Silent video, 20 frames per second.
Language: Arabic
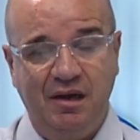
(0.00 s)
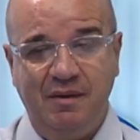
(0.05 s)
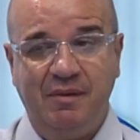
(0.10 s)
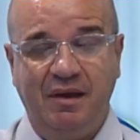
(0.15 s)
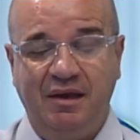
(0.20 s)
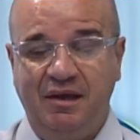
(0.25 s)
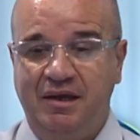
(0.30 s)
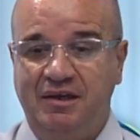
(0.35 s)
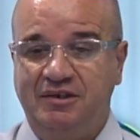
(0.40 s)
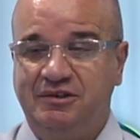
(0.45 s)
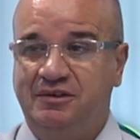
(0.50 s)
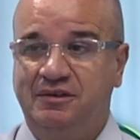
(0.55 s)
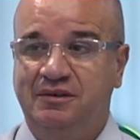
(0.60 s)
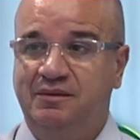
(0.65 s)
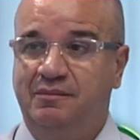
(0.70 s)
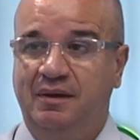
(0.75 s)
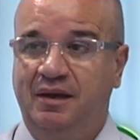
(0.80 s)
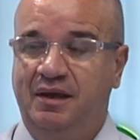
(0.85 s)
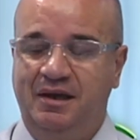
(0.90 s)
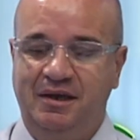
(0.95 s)
ما كاش
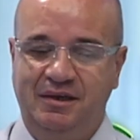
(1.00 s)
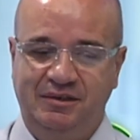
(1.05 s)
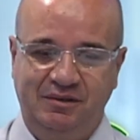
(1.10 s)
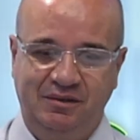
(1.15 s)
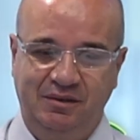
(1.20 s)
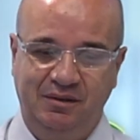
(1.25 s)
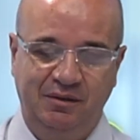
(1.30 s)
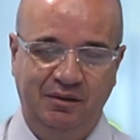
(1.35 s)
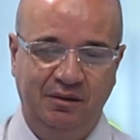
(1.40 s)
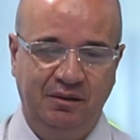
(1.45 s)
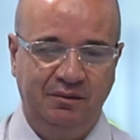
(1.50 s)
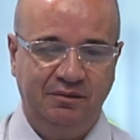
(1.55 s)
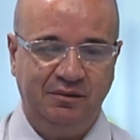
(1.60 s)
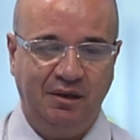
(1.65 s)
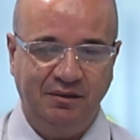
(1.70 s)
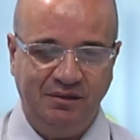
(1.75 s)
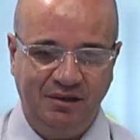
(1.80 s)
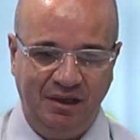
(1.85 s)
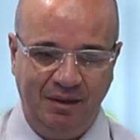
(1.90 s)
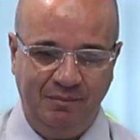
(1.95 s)
ما كاش آه
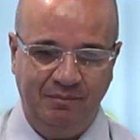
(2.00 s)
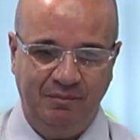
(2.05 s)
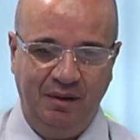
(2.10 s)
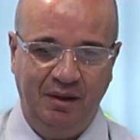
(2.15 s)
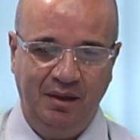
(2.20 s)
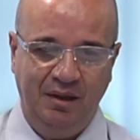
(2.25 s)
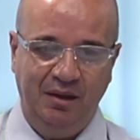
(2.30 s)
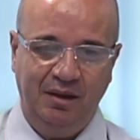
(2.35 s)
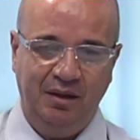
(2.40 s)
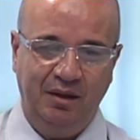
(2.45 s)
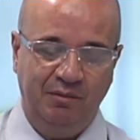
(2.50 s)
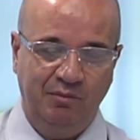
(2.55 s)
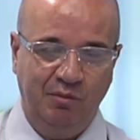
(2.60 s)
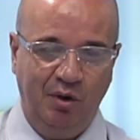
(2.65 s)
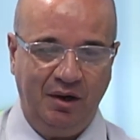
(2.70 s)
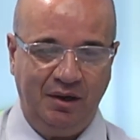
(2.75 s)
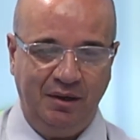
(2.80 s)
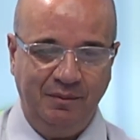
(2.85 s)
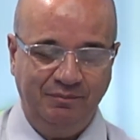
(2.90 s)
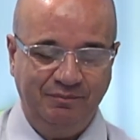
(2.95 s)
تنظيم آه،
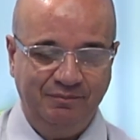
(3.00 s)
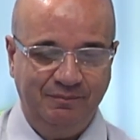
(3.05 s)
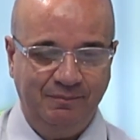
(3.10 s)
محكم